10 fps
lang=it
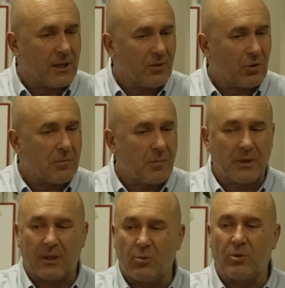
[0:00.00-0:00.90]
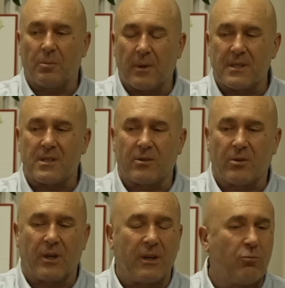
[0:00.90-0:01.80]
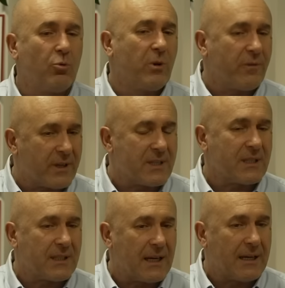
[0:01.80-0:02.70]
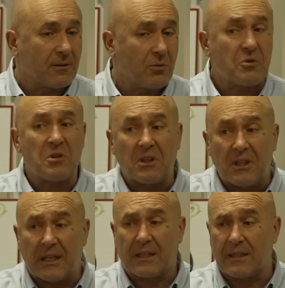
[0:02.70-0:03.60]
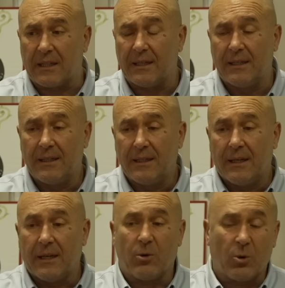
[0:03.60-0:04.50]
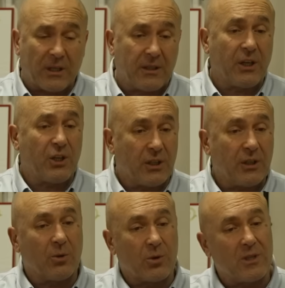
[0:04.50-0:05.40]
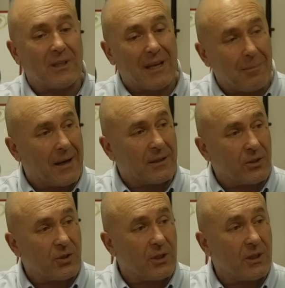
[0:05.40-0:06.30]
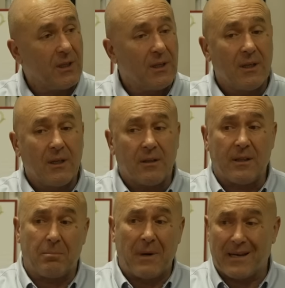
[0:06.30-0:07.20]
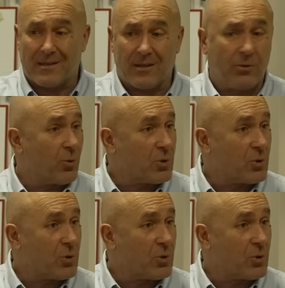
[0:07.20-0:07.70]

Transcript: è enorme, perché tutti pensano che un'università cosiddetta erogatrice di corsi telematici debba essere uno